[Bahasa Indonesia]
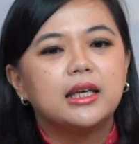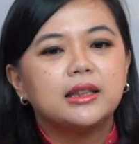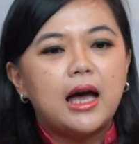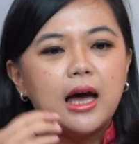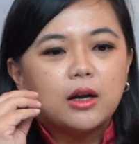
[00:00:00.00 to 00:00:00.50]

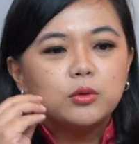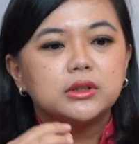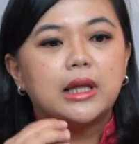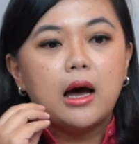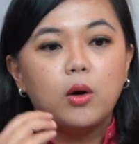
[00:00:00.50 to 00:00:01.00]
kita
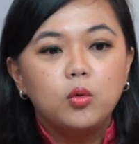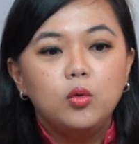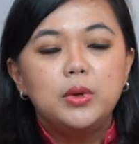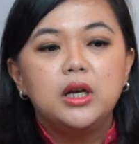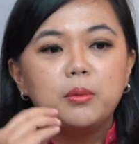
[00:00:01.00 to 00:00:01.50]
harus
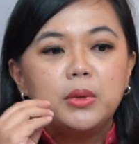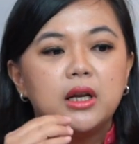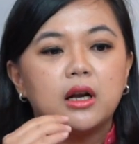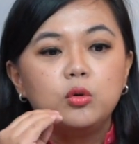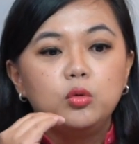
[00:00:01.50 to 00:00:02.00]
tahu
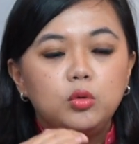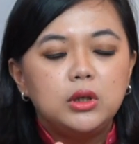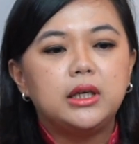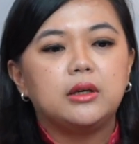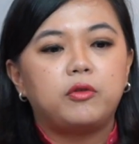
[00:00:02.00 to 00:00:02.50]
benar-benar dulu
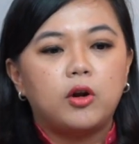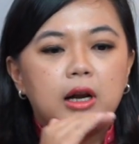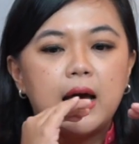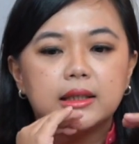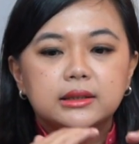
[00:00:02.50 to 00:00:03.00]
nih
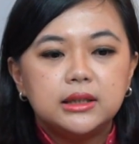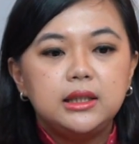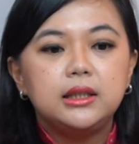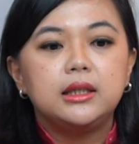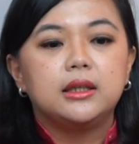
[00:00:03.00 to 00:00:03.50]

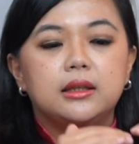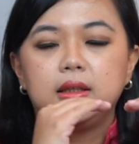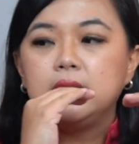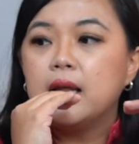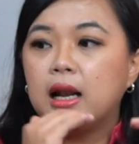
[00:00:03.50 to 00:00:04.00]
fondasi
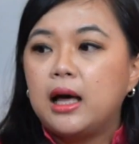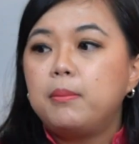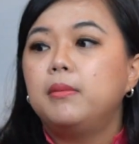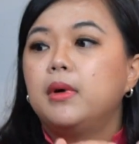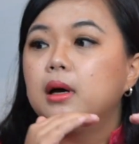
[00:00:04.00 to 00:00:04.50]
di
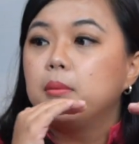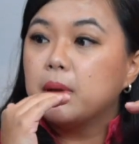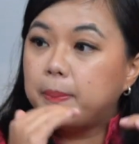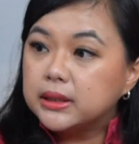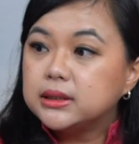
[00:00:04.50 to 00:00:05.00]
dalam
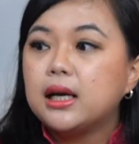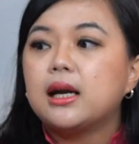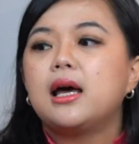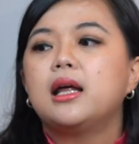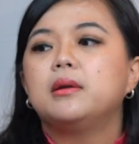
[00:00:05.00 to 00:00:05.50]

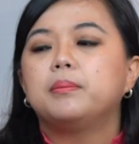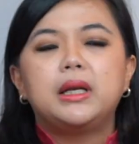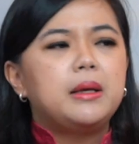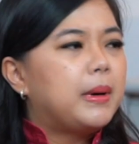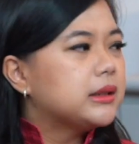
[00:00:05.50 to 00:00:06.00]
berpacaran,
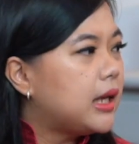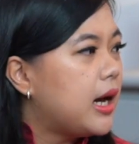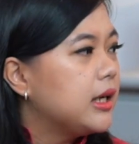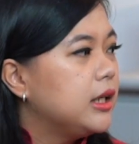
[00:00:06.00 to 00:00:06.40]
pilih pasangan